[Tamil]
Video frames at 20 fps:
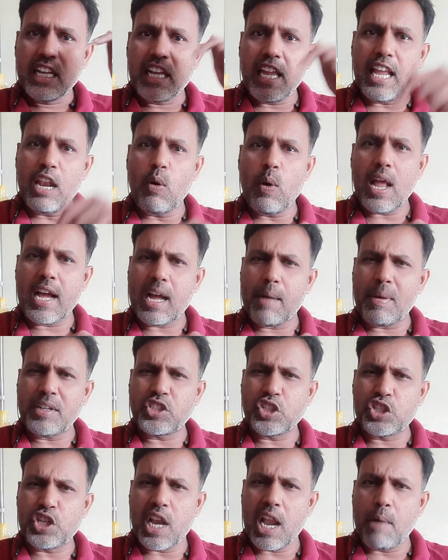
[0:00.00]
கீழே உள்ள
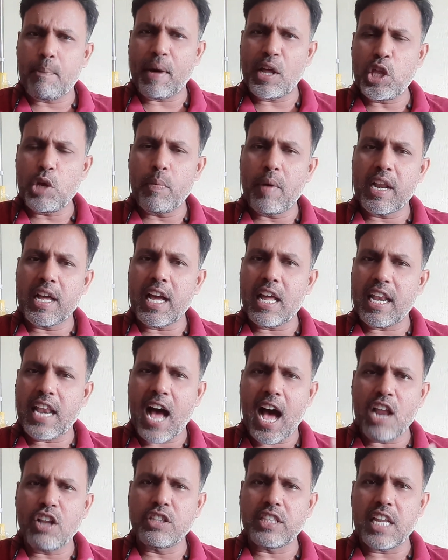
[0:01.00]
கமெண்ட் செக்ஷனில் பதிவு பண்ணுங்கள்
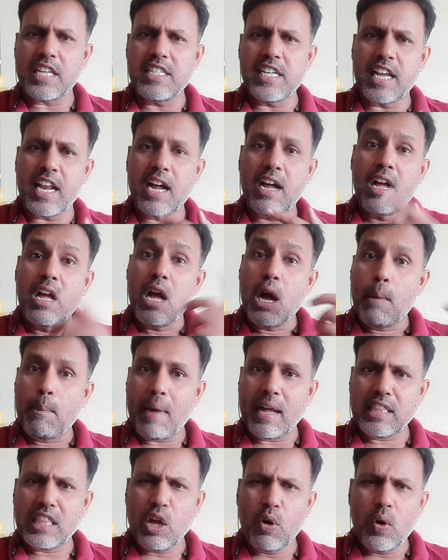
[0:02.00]
நானும் தெரிஞ்சுக்கிறேன்
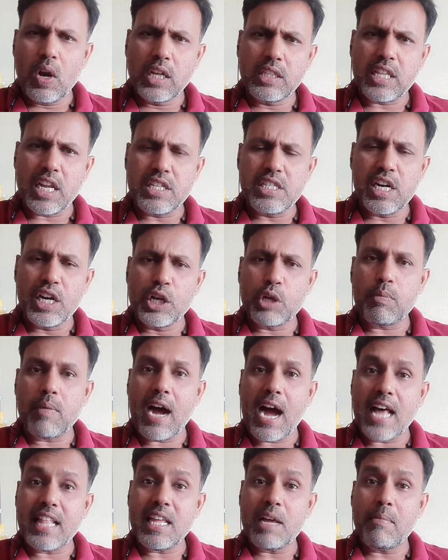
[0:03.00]
மற்றவங்களுக்கும் தெரிஞ்சுக்கிட்டும்
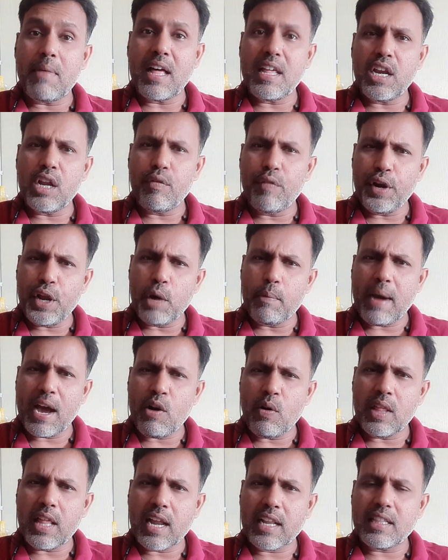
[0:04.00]
அதே மாதிரி வீடியோ
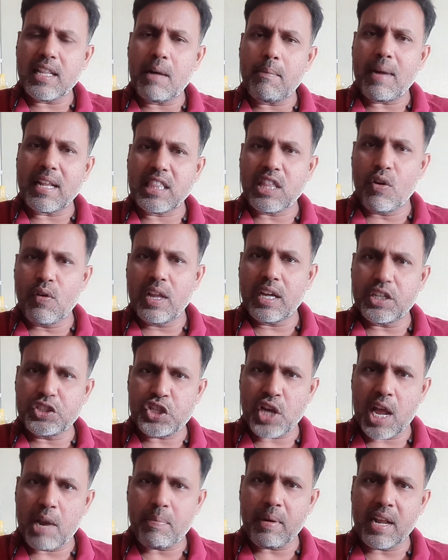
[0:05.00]
பயனுள்ளதாக இருந்தால்
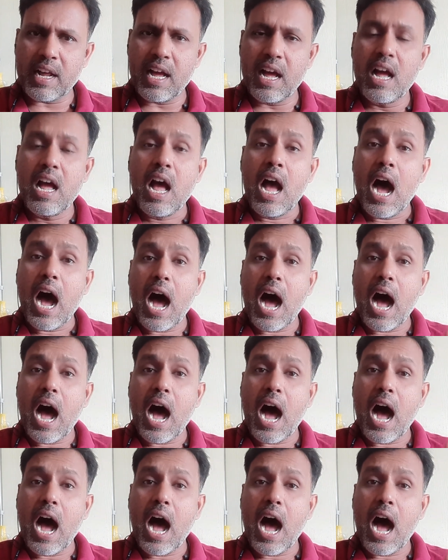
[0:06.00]
மற்றவங்களுக்கு ஷேர் பண்ணுங்கள்